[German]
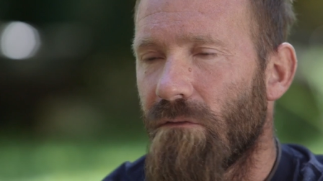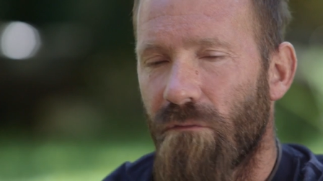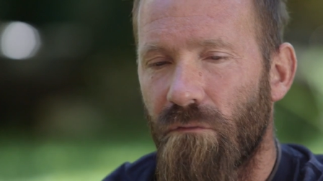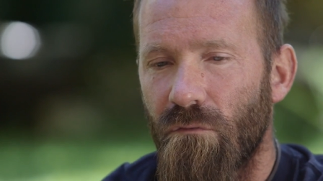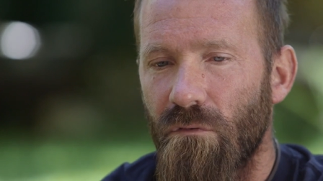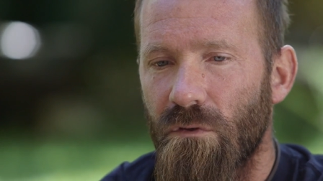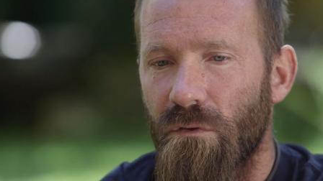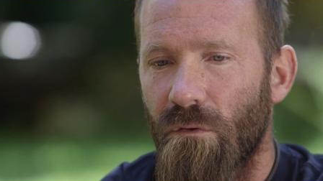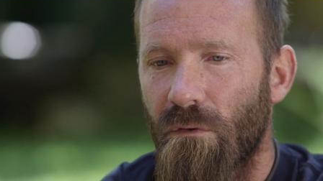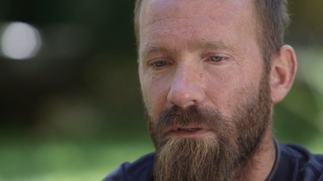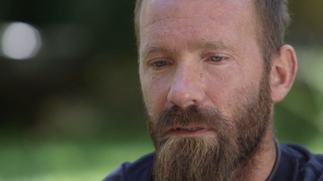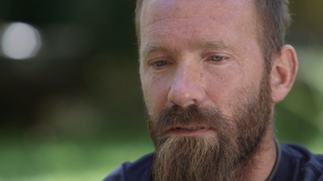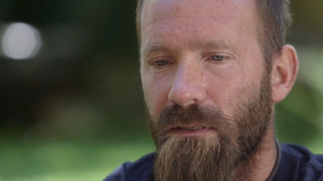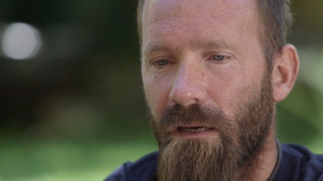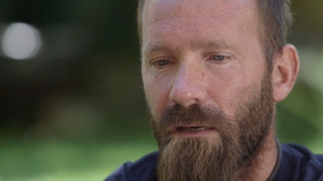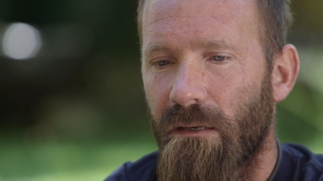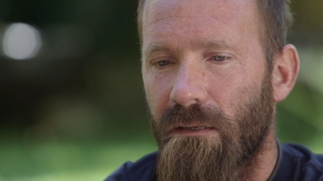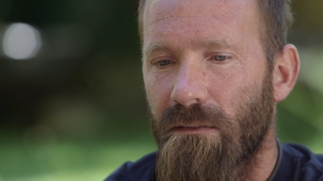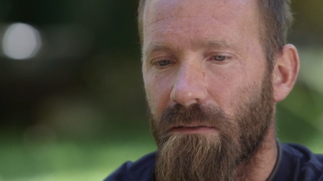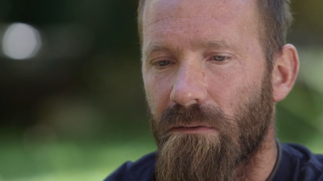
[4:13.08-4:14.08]
Fußsohle
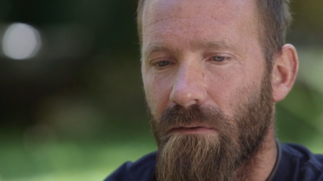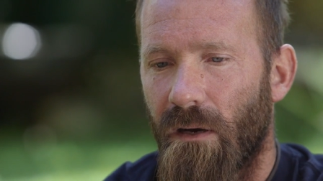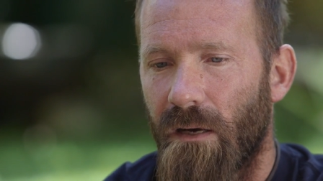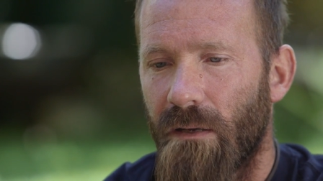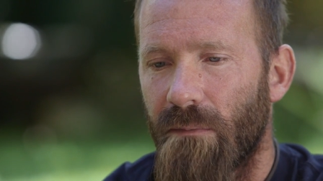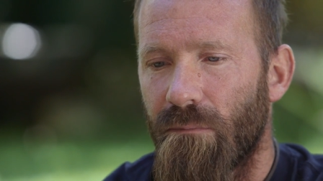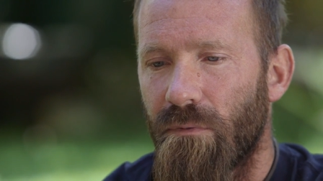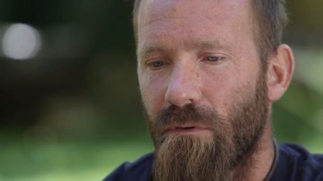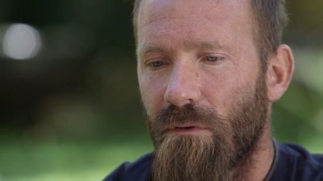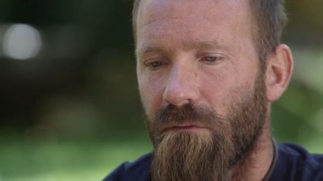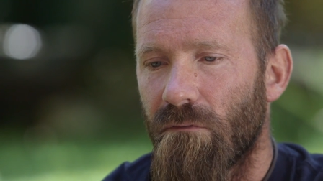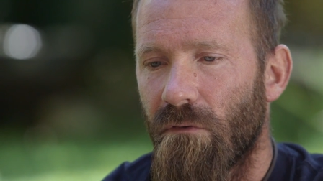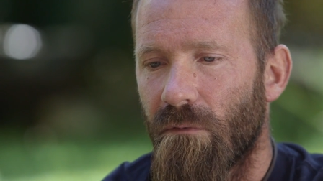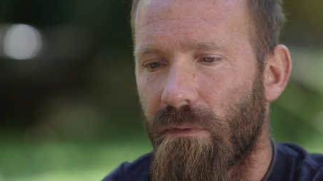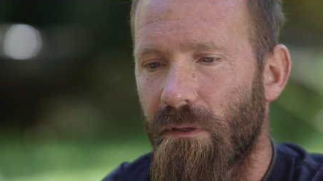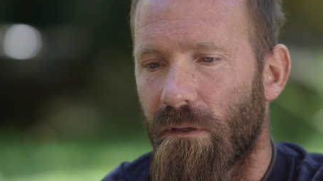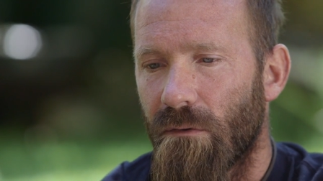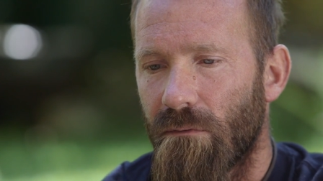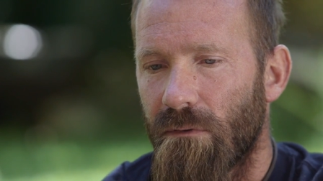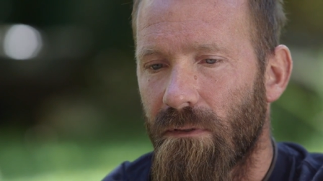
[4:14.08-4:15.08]
zeige ist so ein Punkt, wo
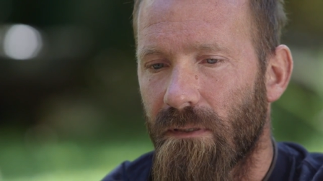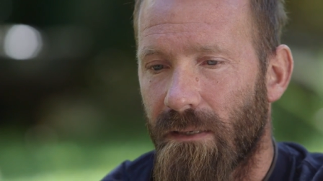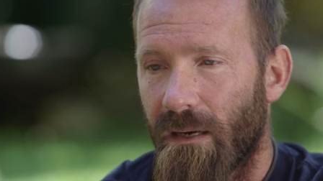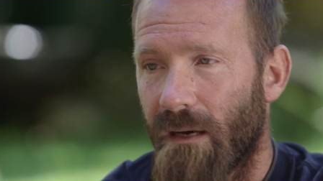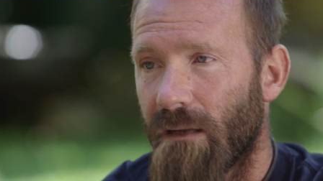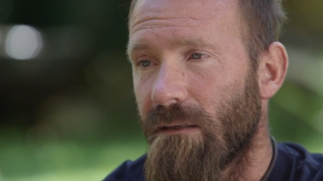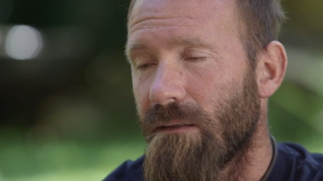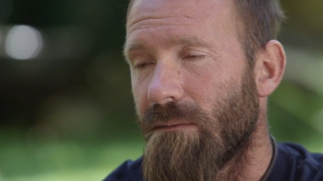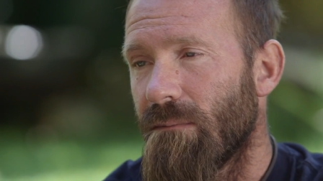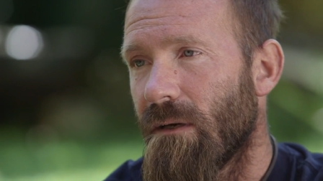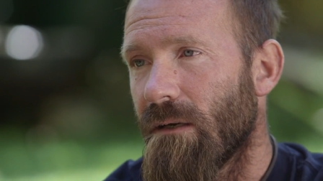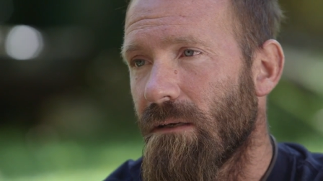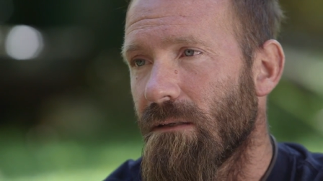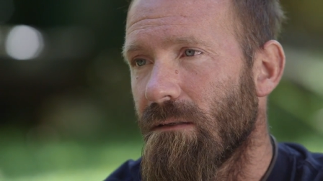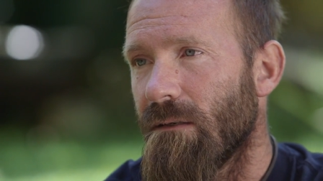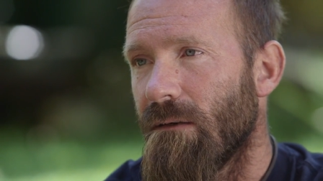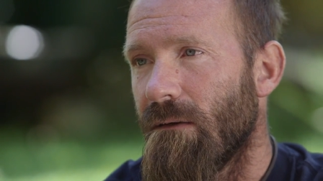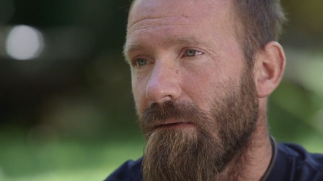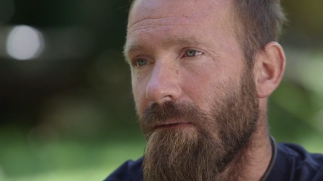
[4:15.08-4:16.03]
man da unten gar nicht macht.